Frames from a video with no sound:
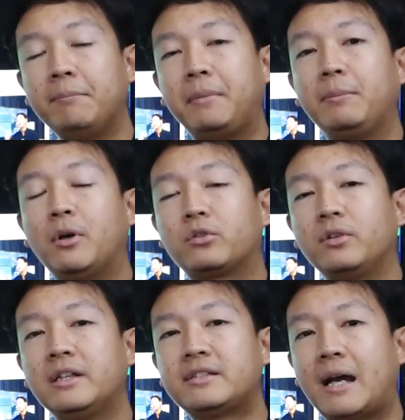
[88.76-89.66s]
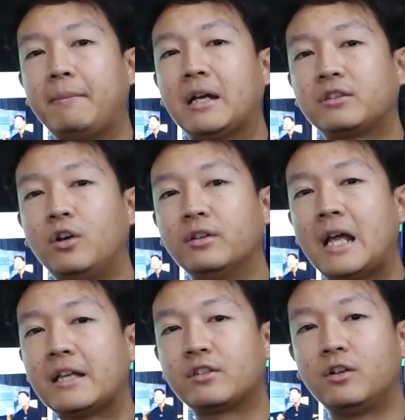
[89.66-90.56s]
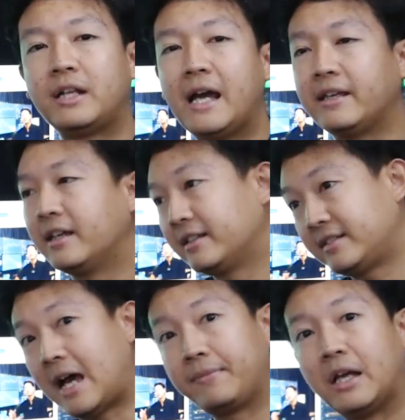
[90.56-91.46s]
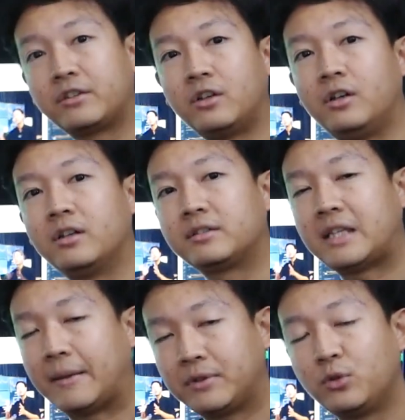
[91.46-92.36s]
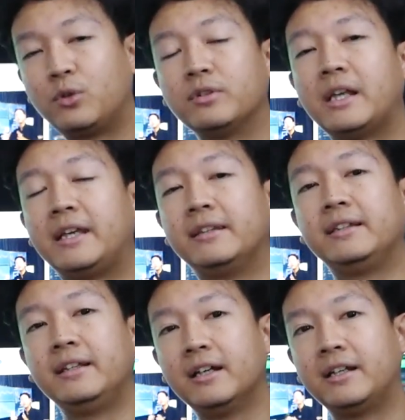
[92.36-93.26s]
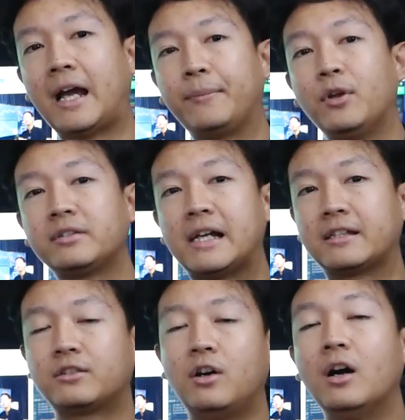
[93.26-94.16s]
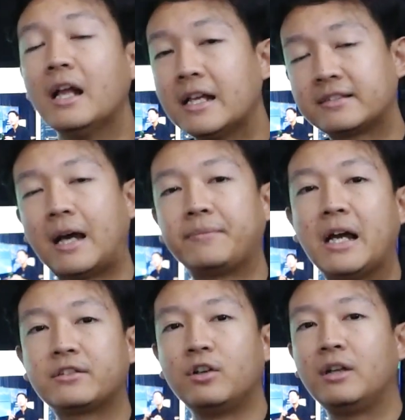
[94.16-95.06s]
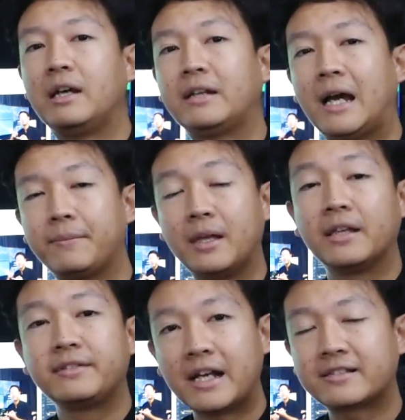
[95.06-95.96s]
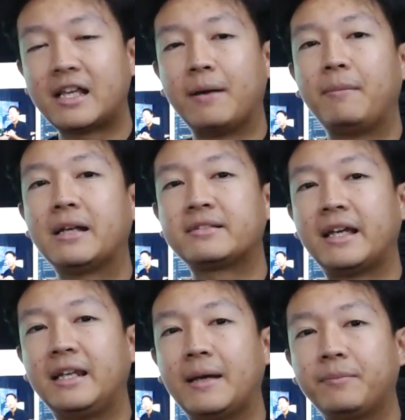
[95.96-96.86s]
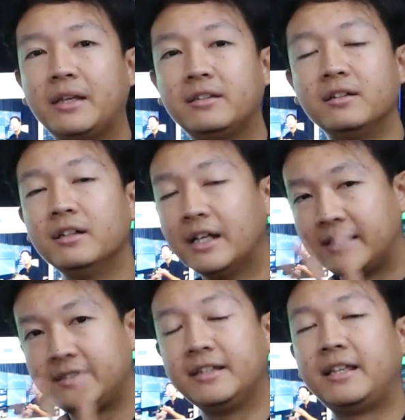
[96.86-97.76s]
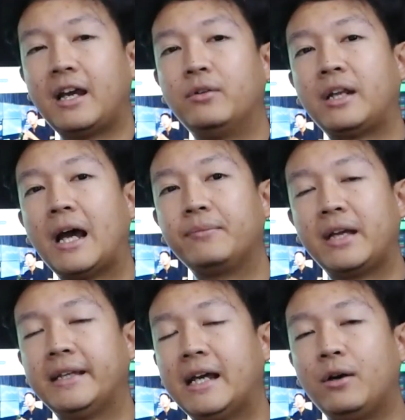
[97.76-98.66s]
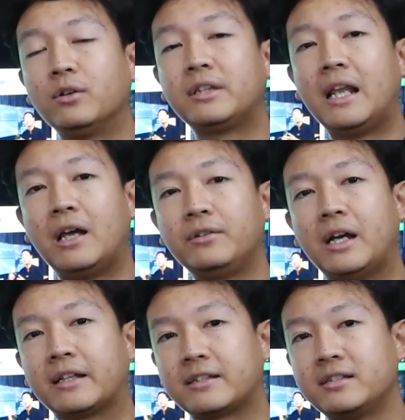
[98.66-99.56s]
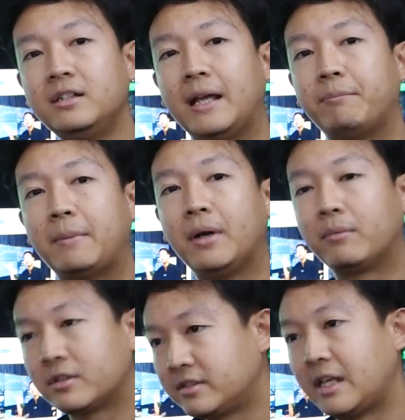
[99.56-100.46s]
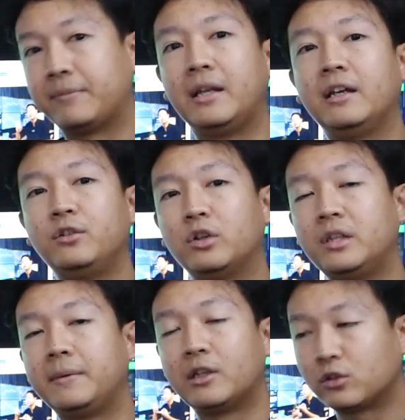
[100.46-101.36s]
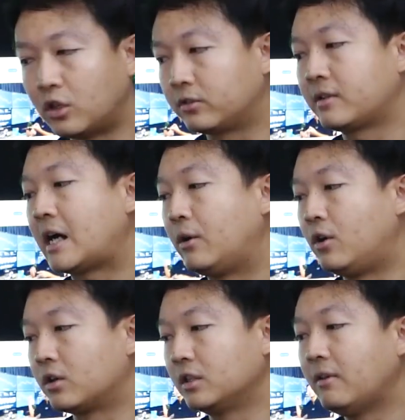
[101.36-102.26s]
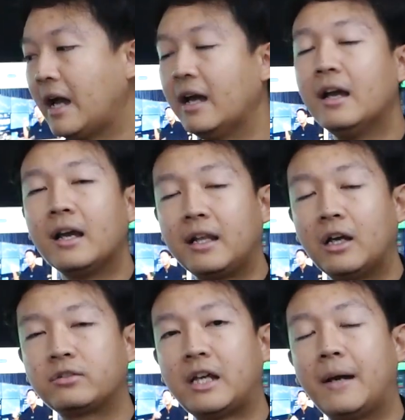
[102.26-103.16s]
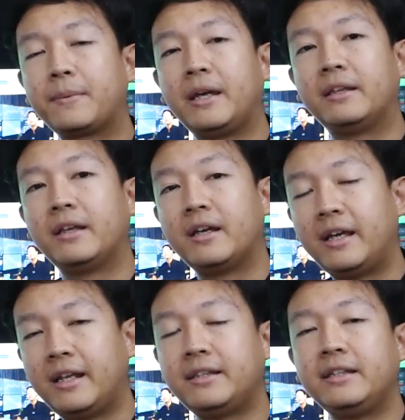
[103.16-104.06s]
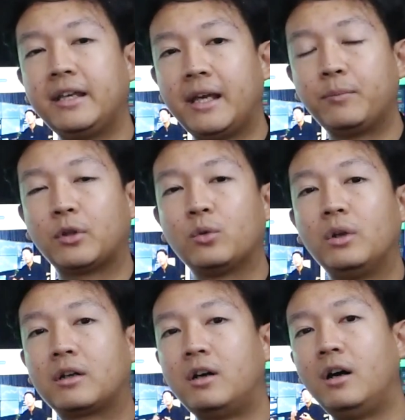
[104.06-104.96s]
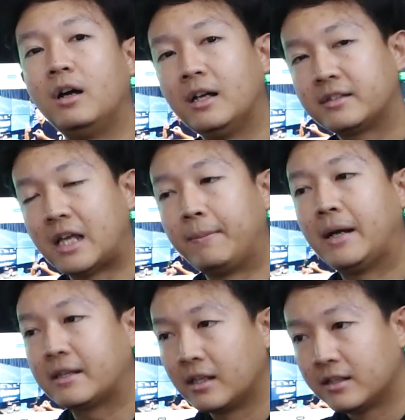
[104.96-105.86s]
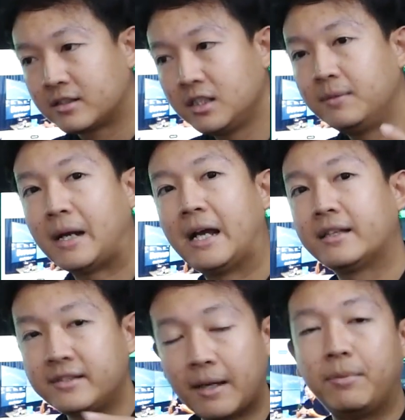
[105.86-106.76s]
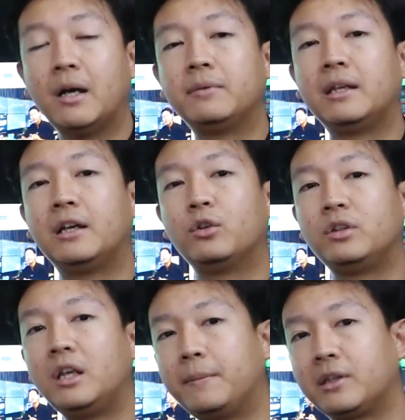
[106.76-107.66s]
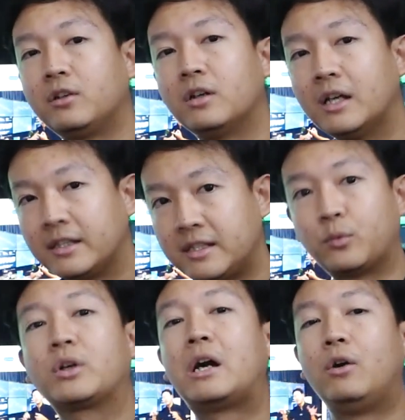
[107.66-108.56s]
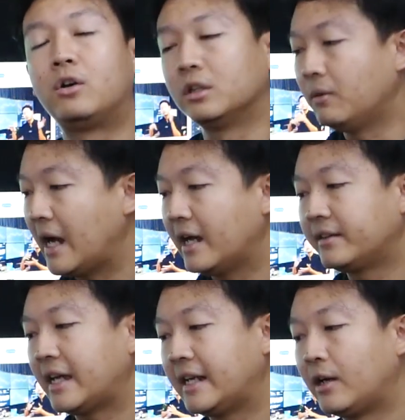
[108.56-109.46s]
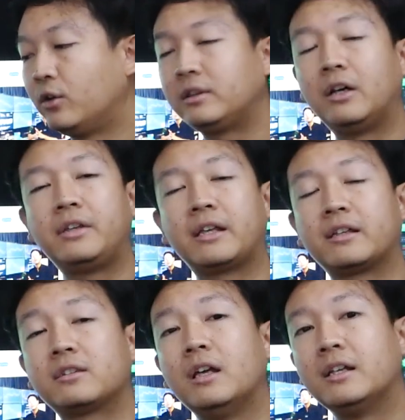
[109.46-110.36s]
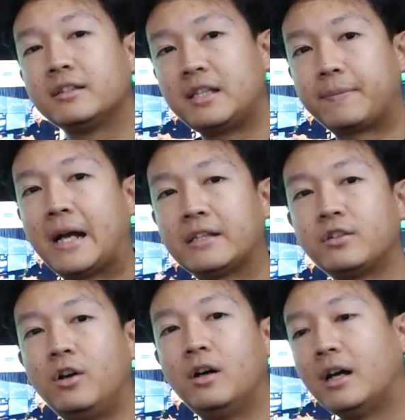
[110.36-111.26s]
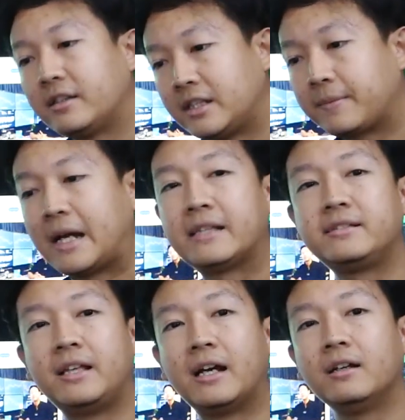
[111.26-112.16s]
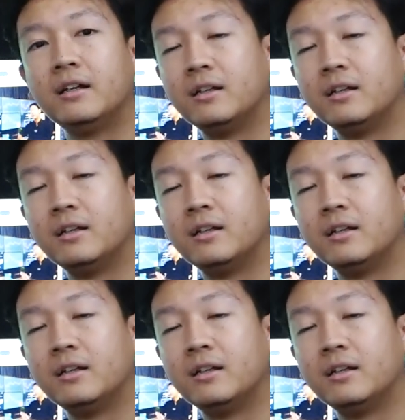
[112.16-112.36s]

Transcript: เมนบอร์ดตัวนี้สามารถต่อหน้าจอได้ 3 หน้าจอตามที่ทุกคนได้เห็นนี้เลยนะครับนอกจากจะต่อ 3 หน้าจอแล้วนะครับยังสามารถใส่แรมได้ถึง 4 แถวนะครับในอนาคตถ้าเราอยากจะซื้อแรมมาเพิ่มก็เสียบได้เลย โดยที่ไม่ต้องถอดตัวเก่าออก หรือว่าเราจะอัปเกรด SSD M.2 แล้วก็สามารถซื้อมาเสียบเพิ่มได้เลยโดยที่เราไม่ต้องเสียบตัวเก่าออกหรือว่า ในอนาคตเราอยากจะเสียบการ์ดจอเสียบการ์ดเสียง